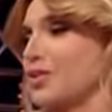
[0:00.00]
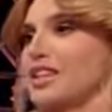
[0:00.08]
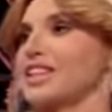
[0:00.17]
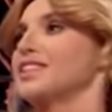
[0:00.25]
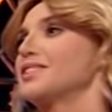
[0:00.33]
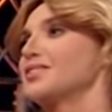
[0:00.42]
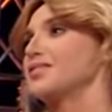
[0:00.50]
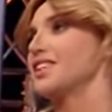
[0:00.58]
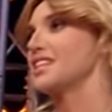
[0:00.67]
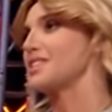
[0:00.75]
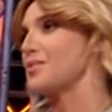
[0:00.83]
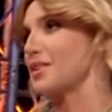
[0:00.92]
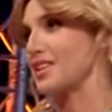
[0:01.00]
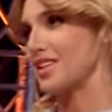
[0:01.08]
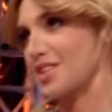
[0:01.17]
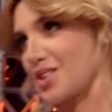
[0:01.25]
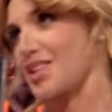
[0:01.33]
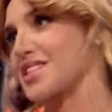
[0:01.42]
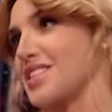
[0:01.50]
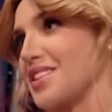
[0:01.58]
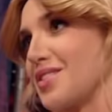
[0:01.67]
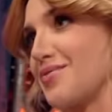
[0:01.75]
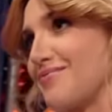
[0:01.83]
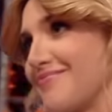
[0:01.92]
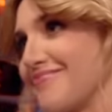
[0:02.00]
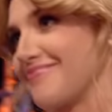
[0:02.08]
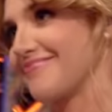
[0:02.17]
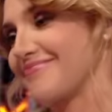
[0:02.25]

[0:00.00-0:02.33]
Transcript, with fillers: хит. Я тебя Спасибо. приглашаю на сцену. Спасибо.